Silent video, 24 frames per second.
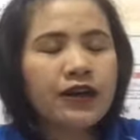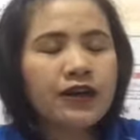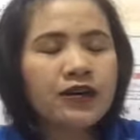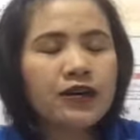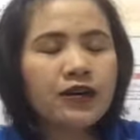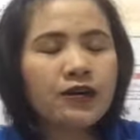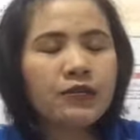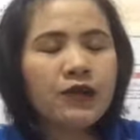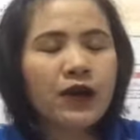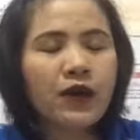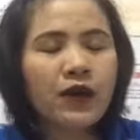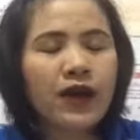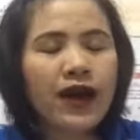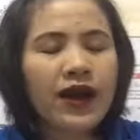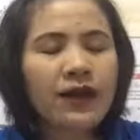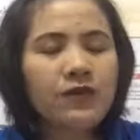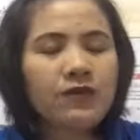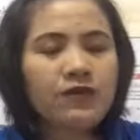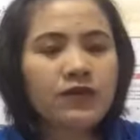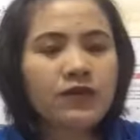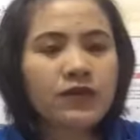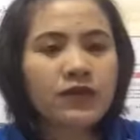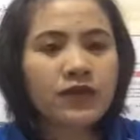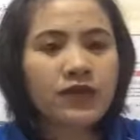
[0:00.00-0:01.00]
เหมือนว่า
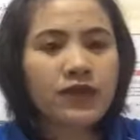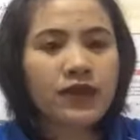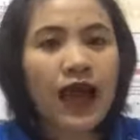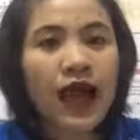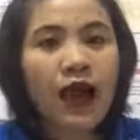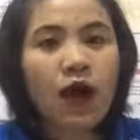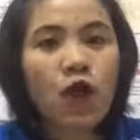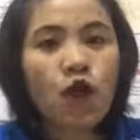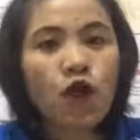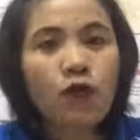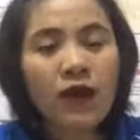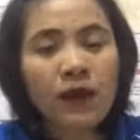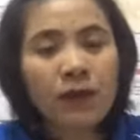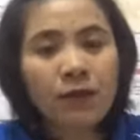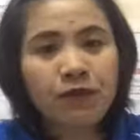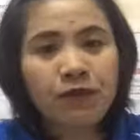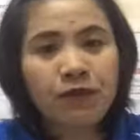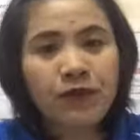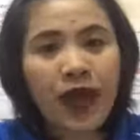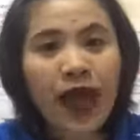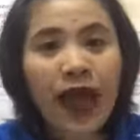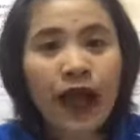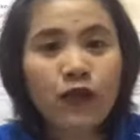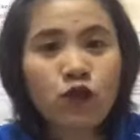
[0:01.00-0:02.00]
ถ้าคุณแบบ
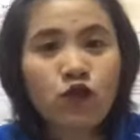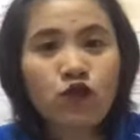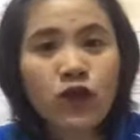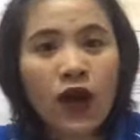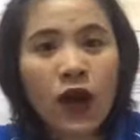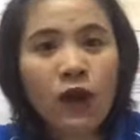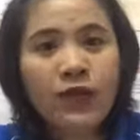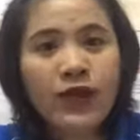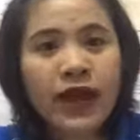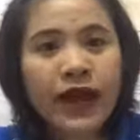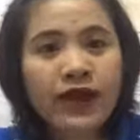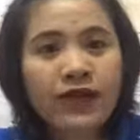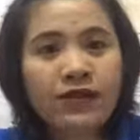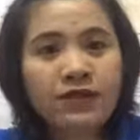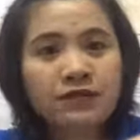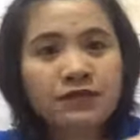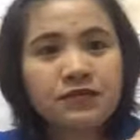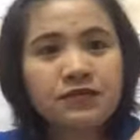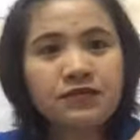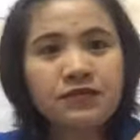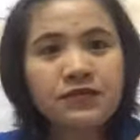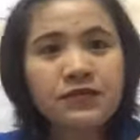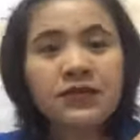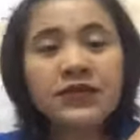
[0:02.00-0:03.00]
อายุเท่านี้
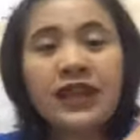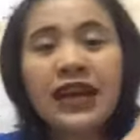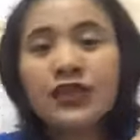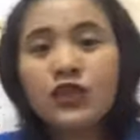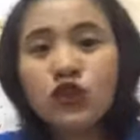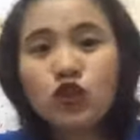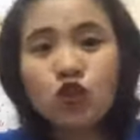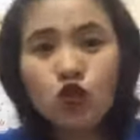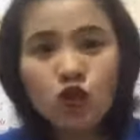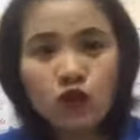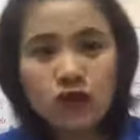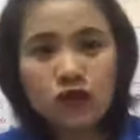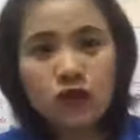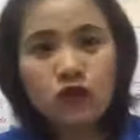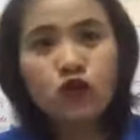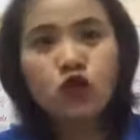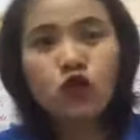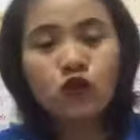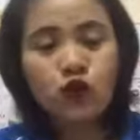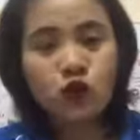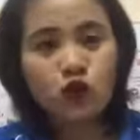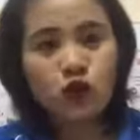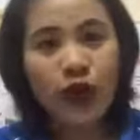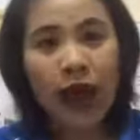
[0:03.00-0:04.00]
ณจุดจุ
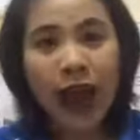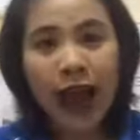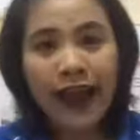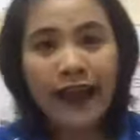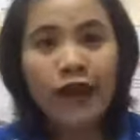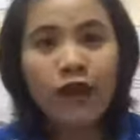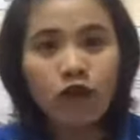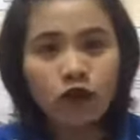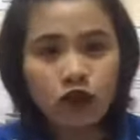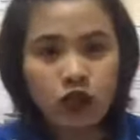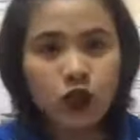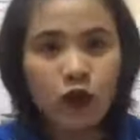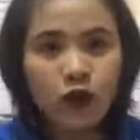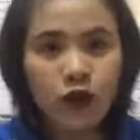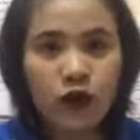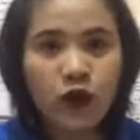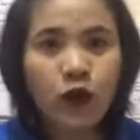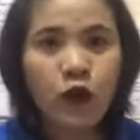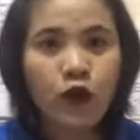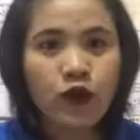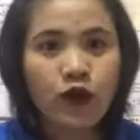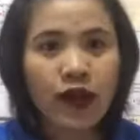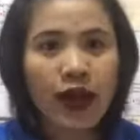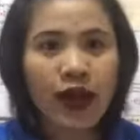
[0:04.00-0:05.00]
ดสุดท้ายของชีวิต
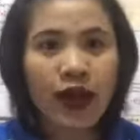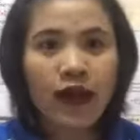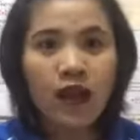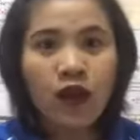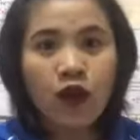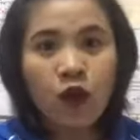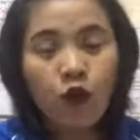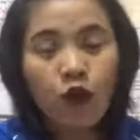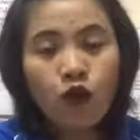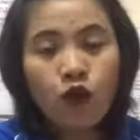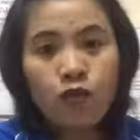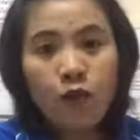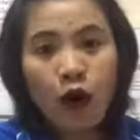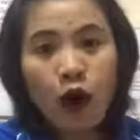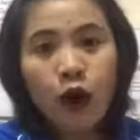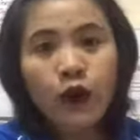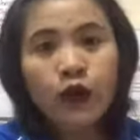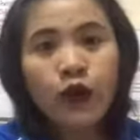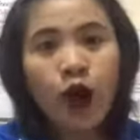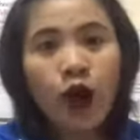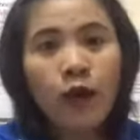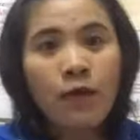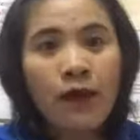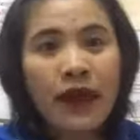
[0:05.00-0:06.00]
คุณอ่ะคุณมอง
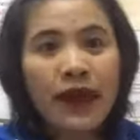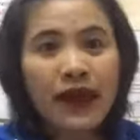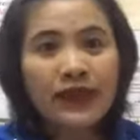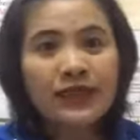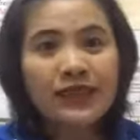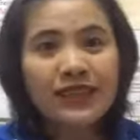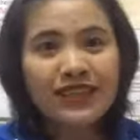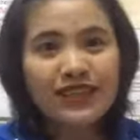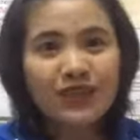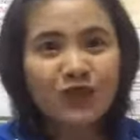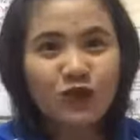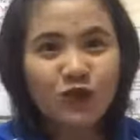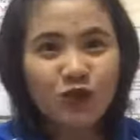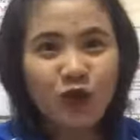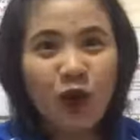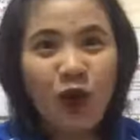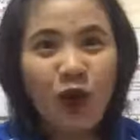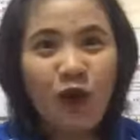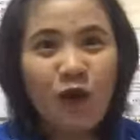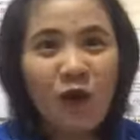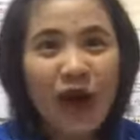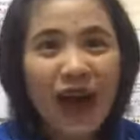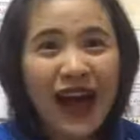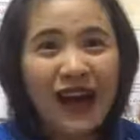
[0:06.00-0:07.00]
ย้อนมาตั้งแต่จุด
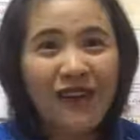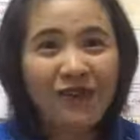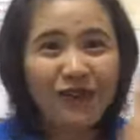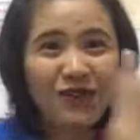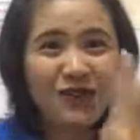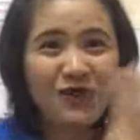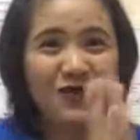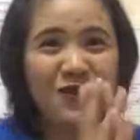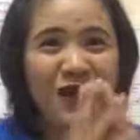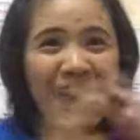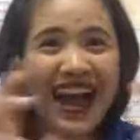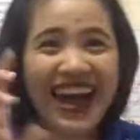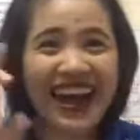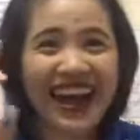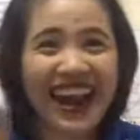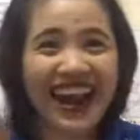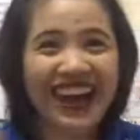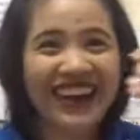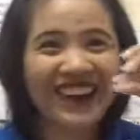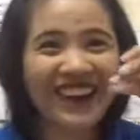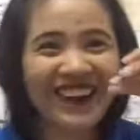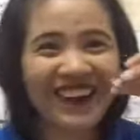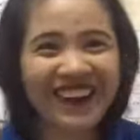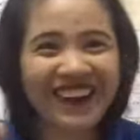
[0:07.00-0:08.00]
ว้าวคนดูห้าล้าน
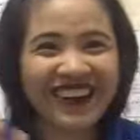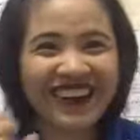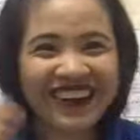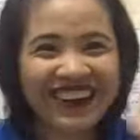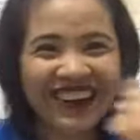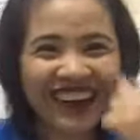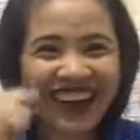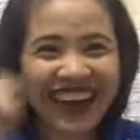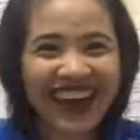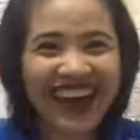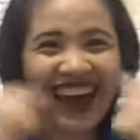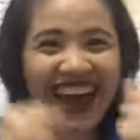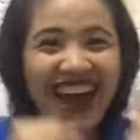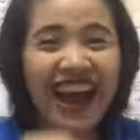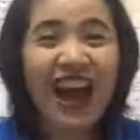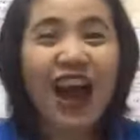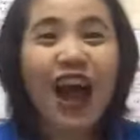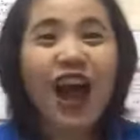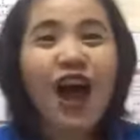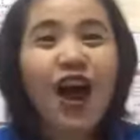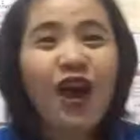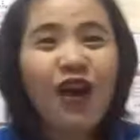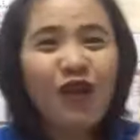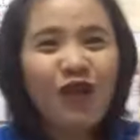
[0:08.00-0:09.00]
คน
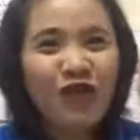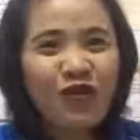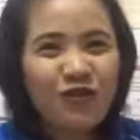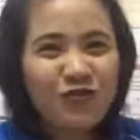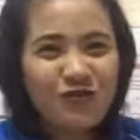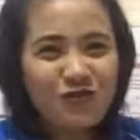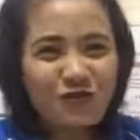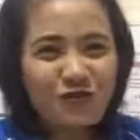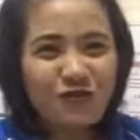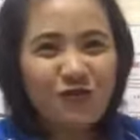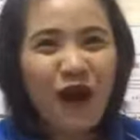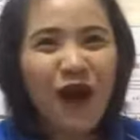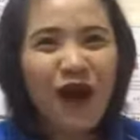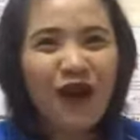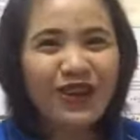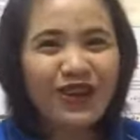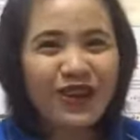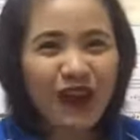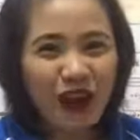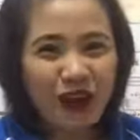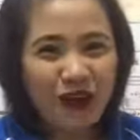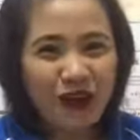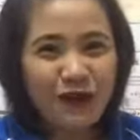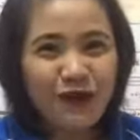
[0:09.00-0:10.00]
คุณมอง
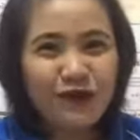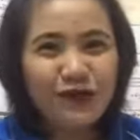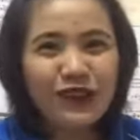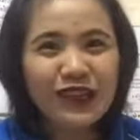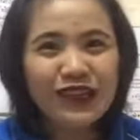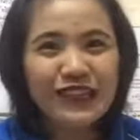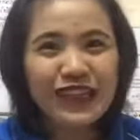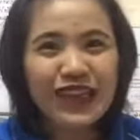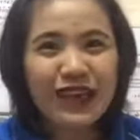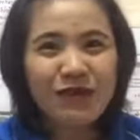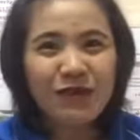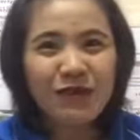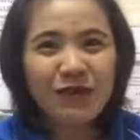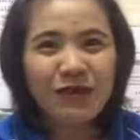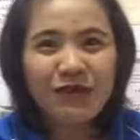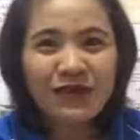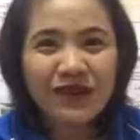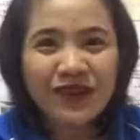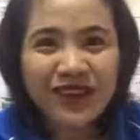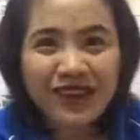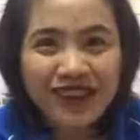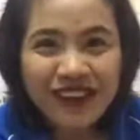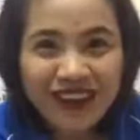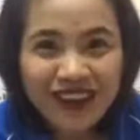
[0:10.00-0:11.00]
ย้อนดูตั้งแต่แบบ
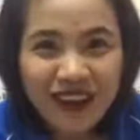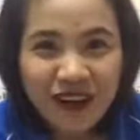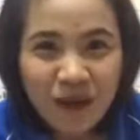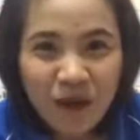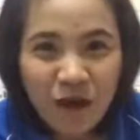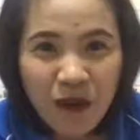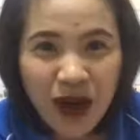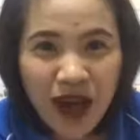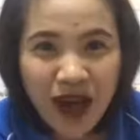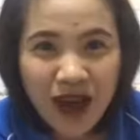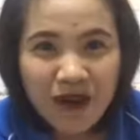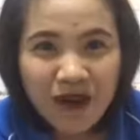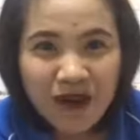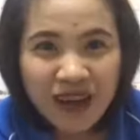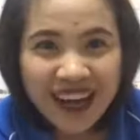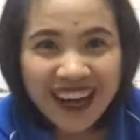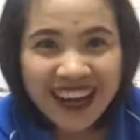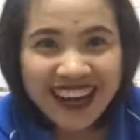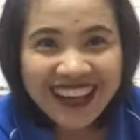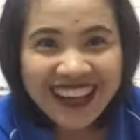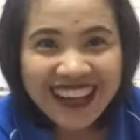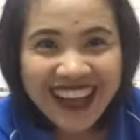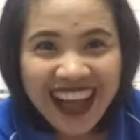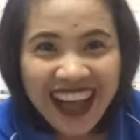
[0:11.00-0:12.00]
ว้าวกัล
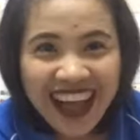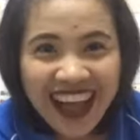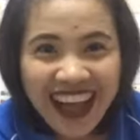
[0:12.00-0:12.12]
ยา